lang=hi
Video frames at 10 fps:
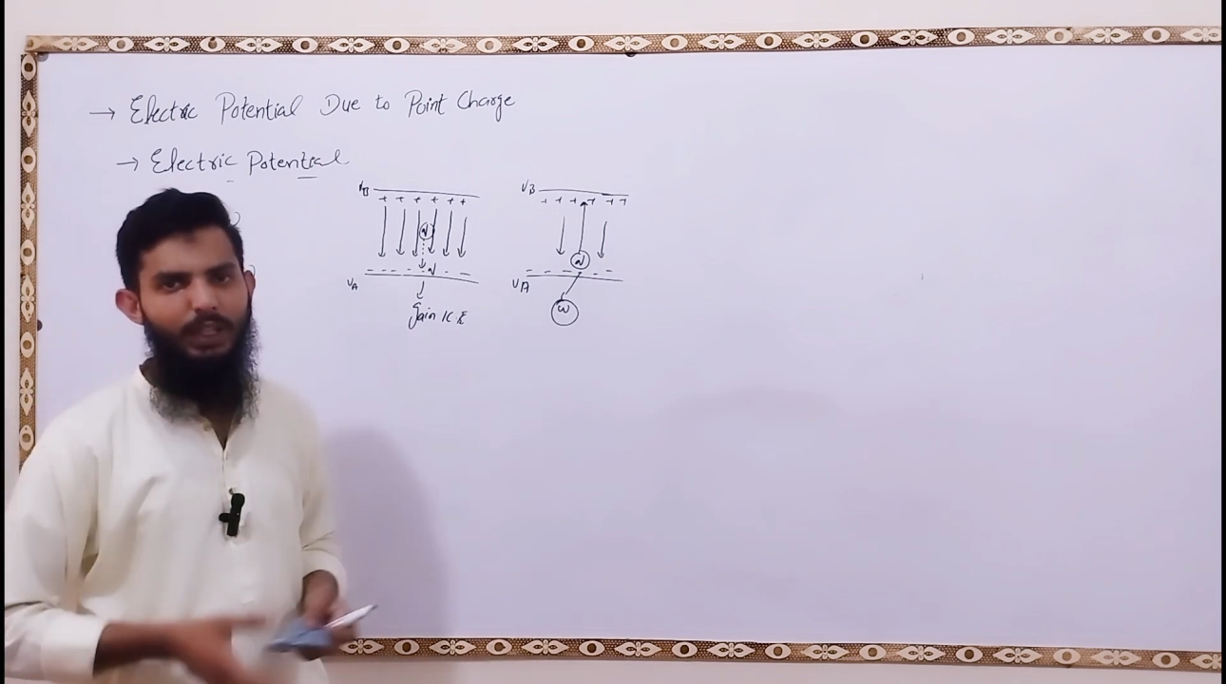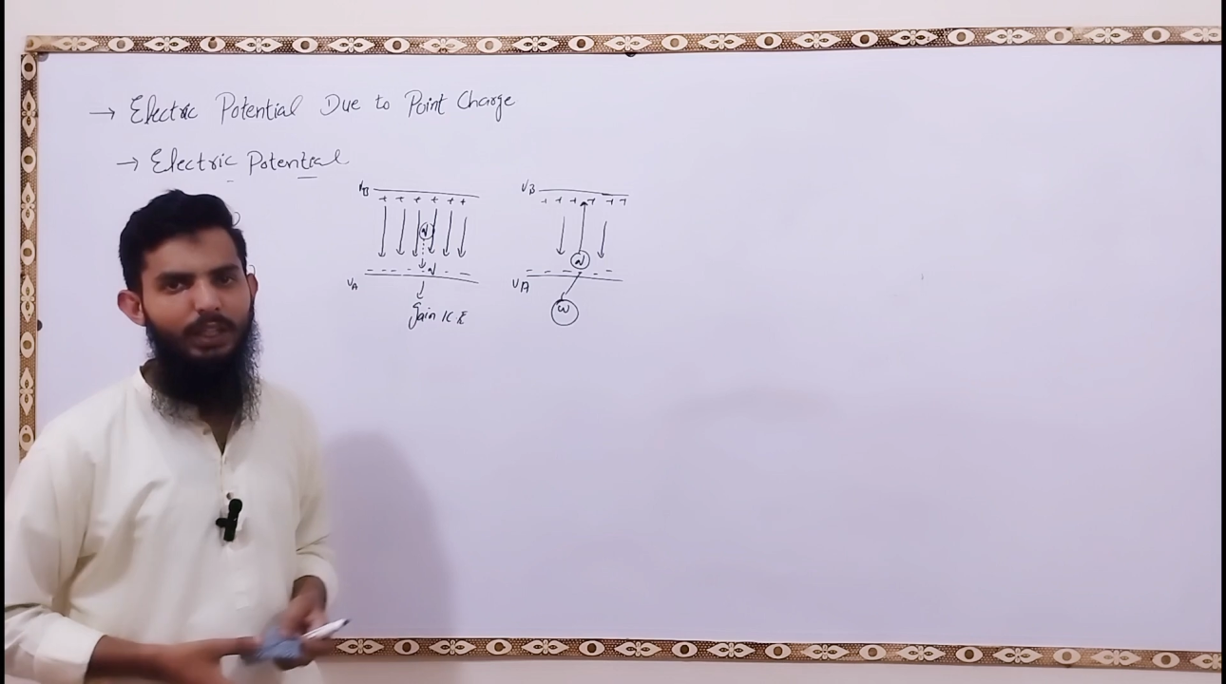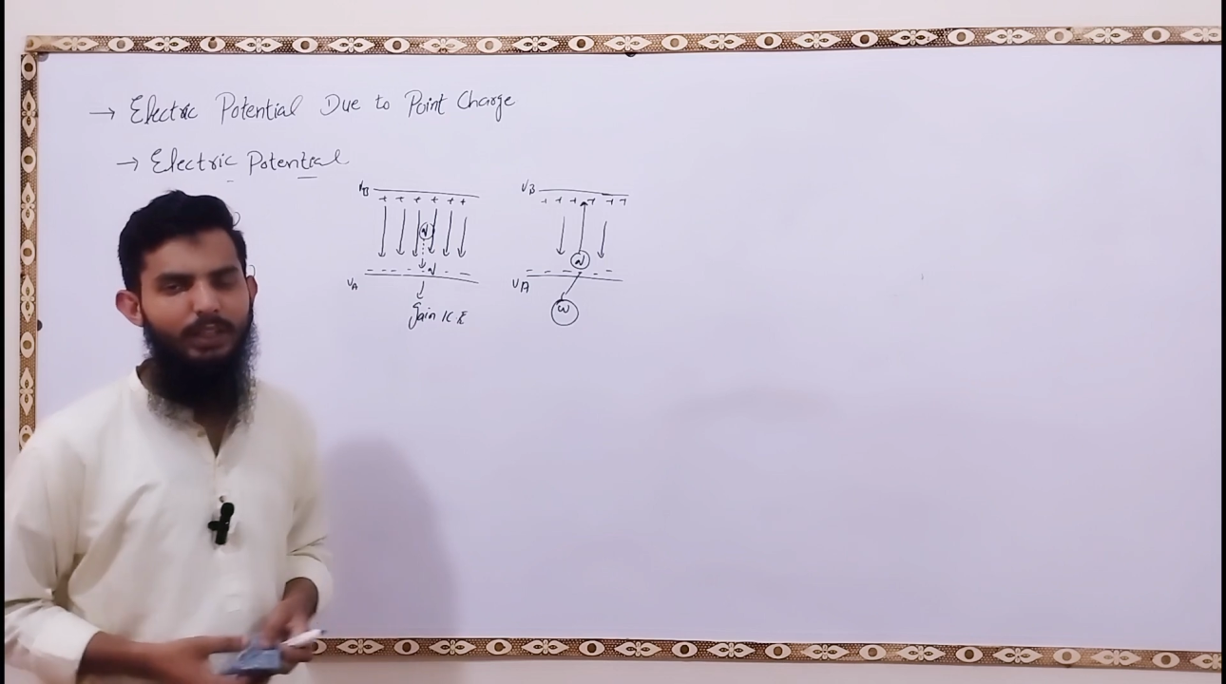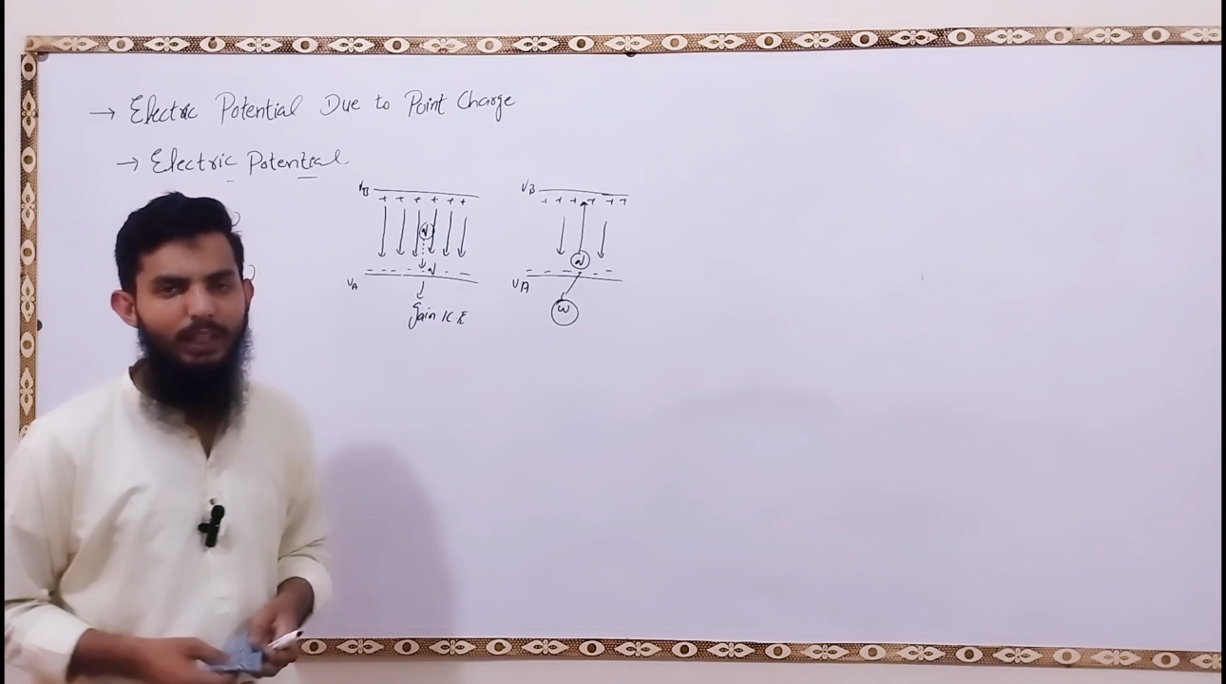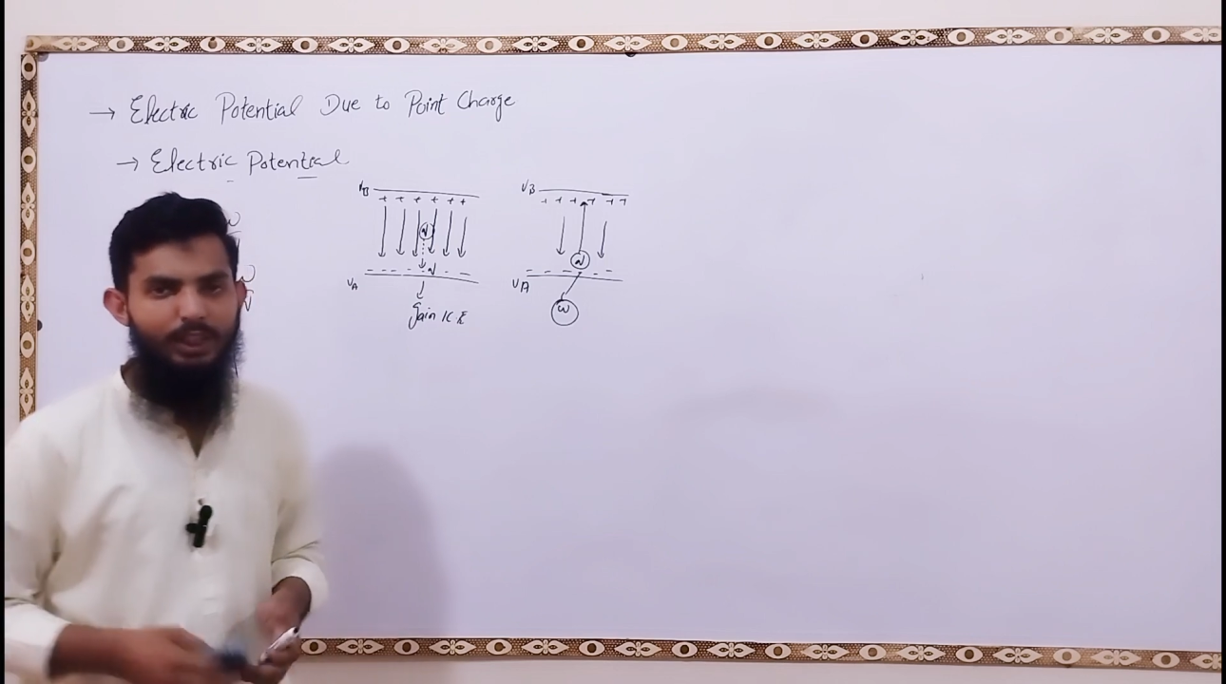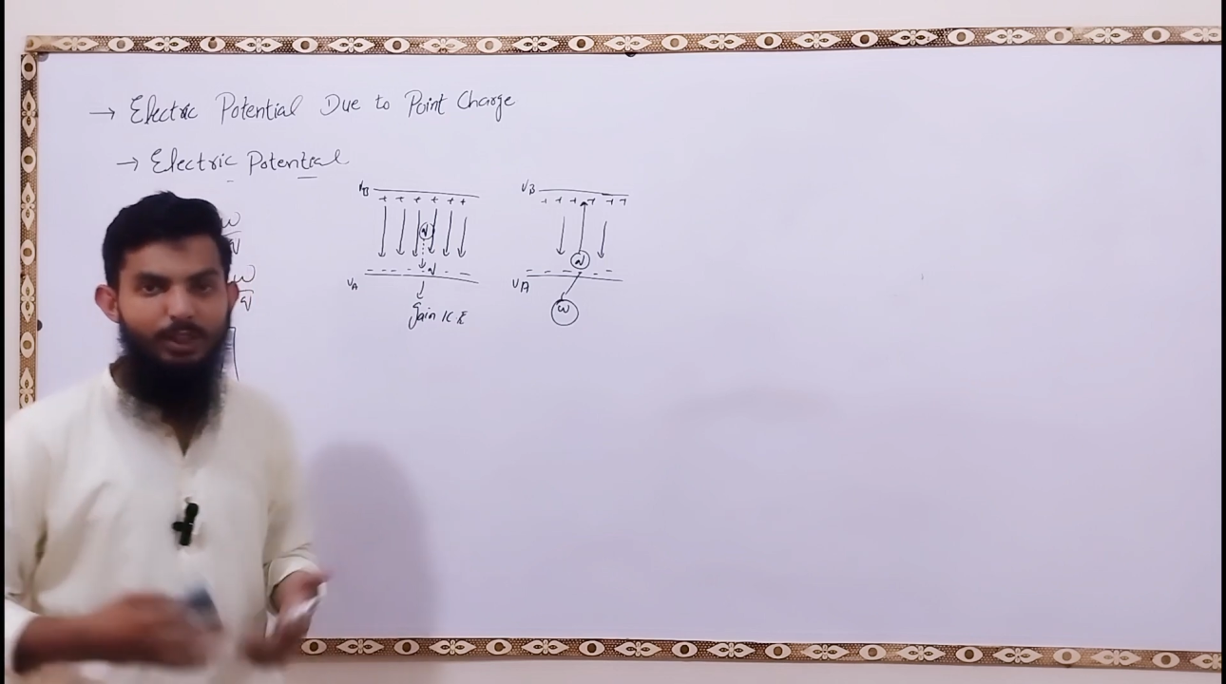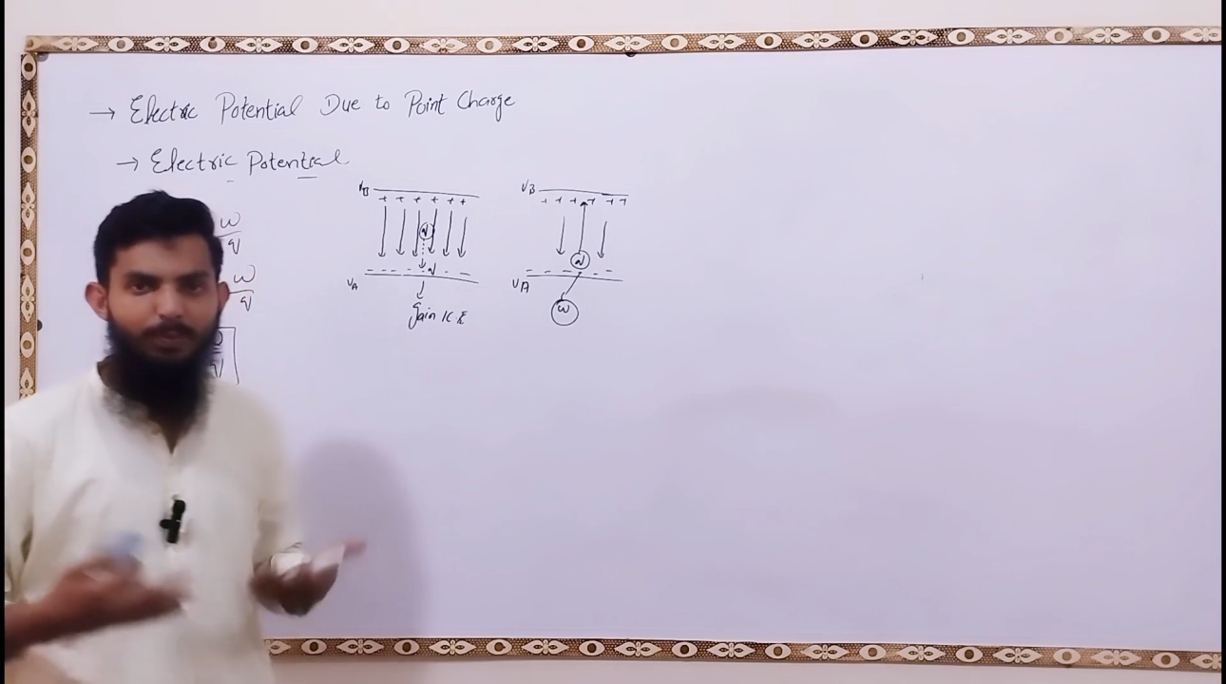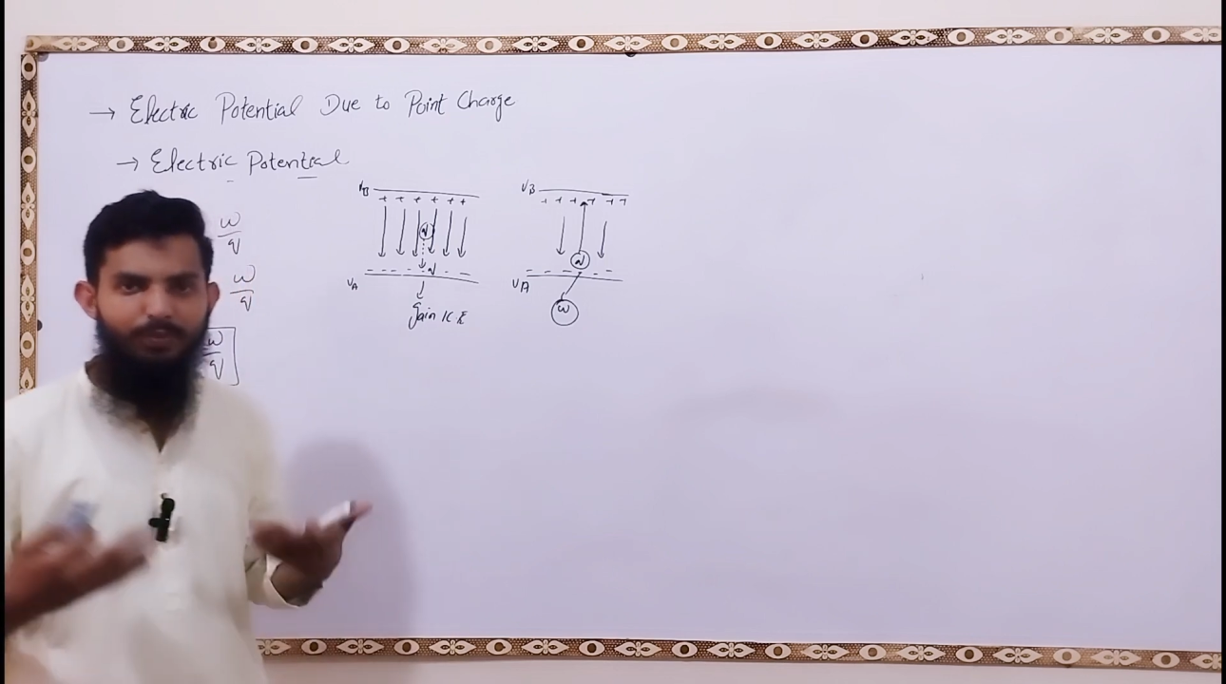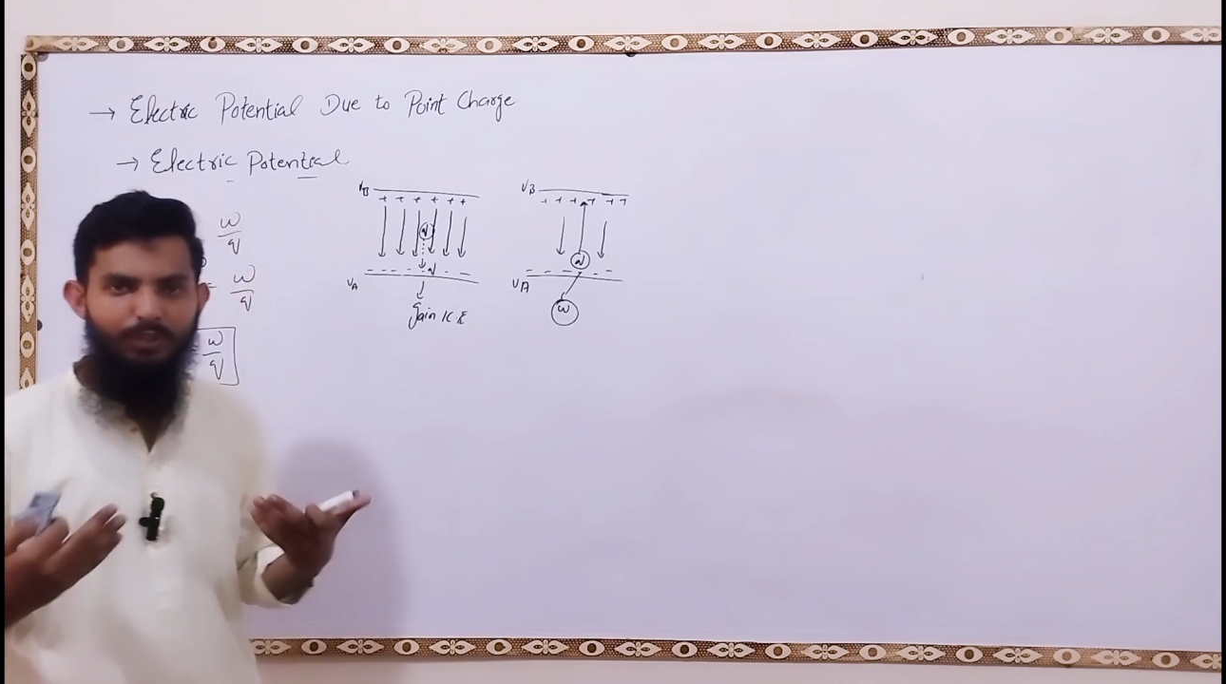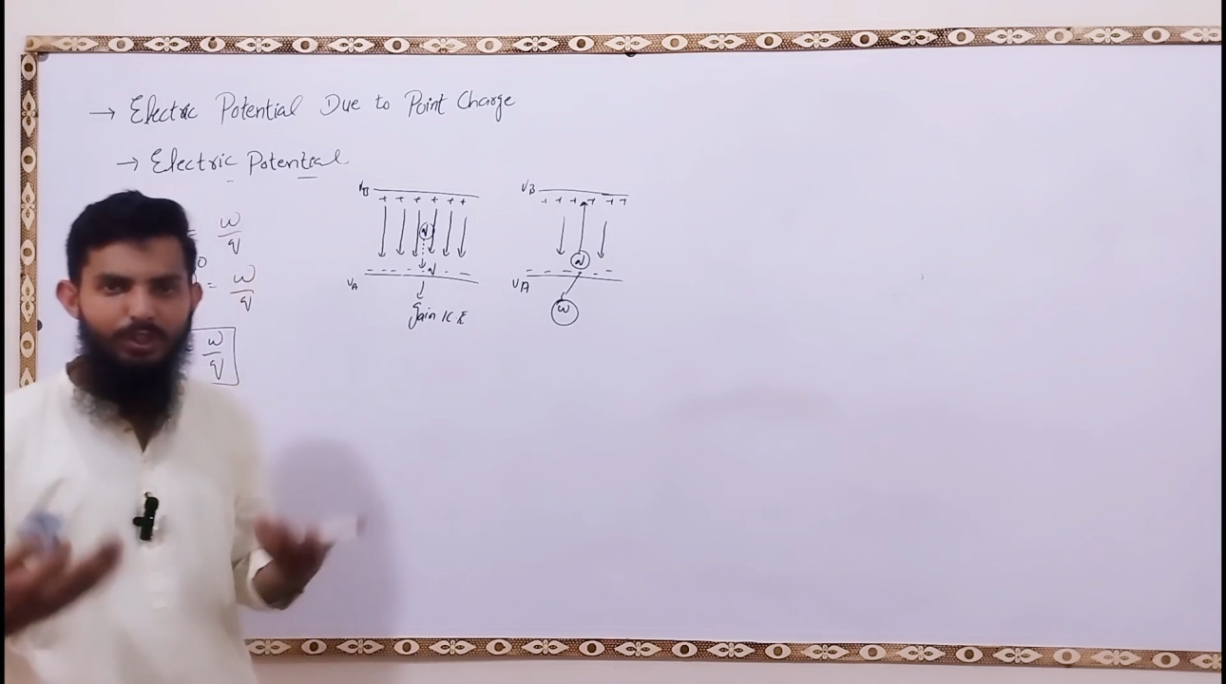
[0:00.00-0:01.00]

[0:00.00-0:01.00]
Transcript: आ जाता है लेकिन जब